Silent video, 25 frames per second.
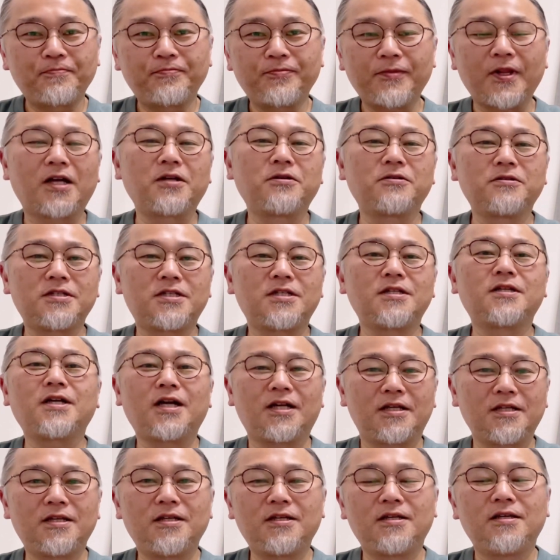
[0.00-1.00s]
あの、しっか
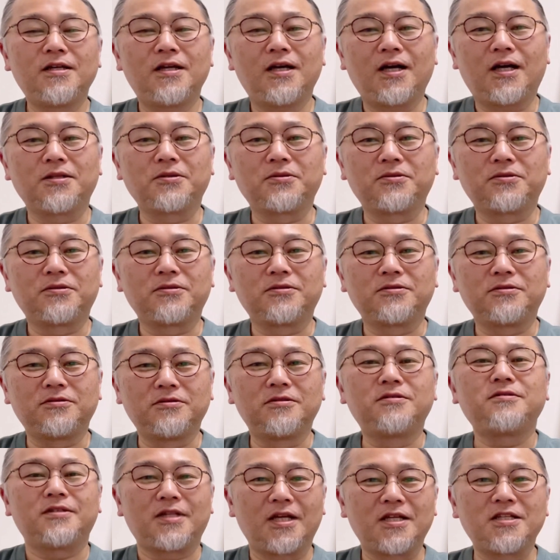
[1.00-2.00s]
り、あの、打っ
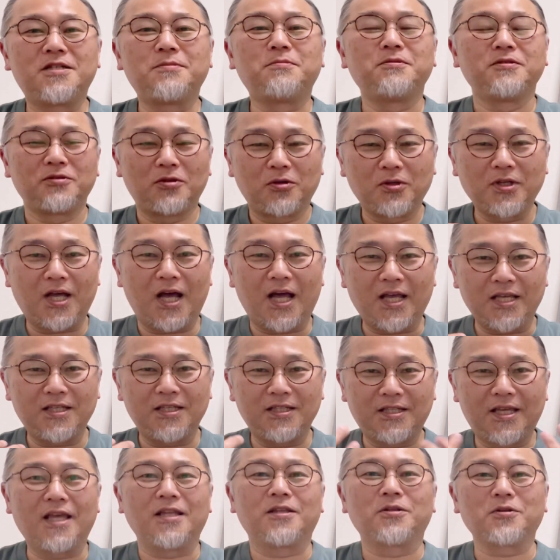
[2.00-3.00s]
て、自分の
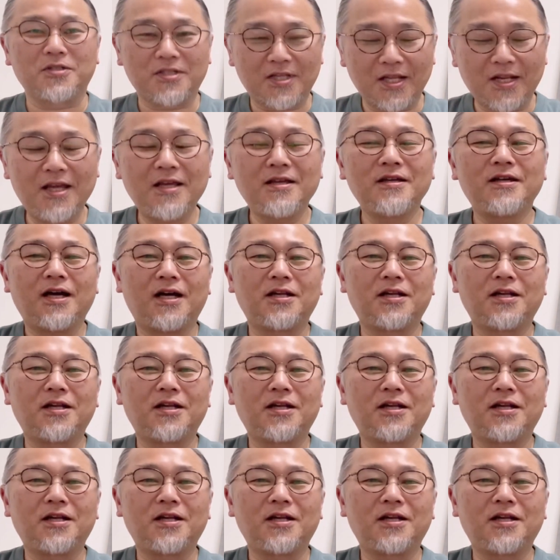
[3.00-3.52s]
意見としてね、